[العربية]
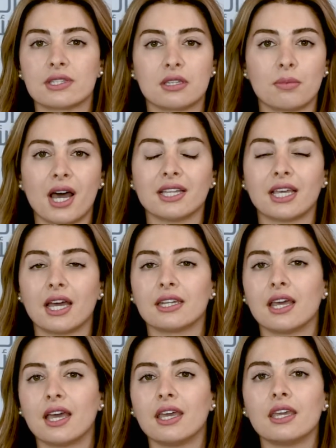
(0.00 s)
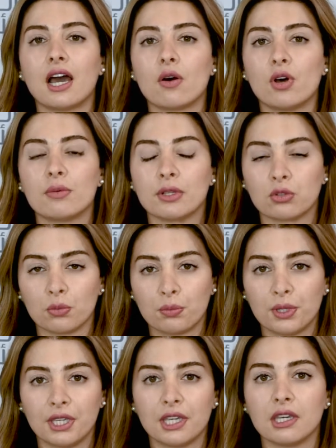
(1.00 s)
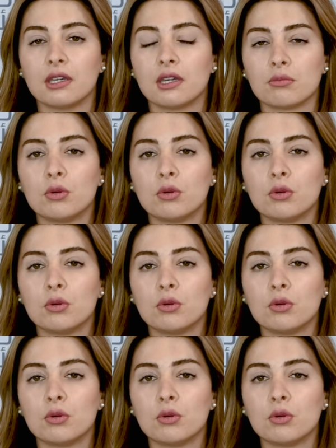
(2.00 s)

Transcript: استبعاد عن أي عوامل طبية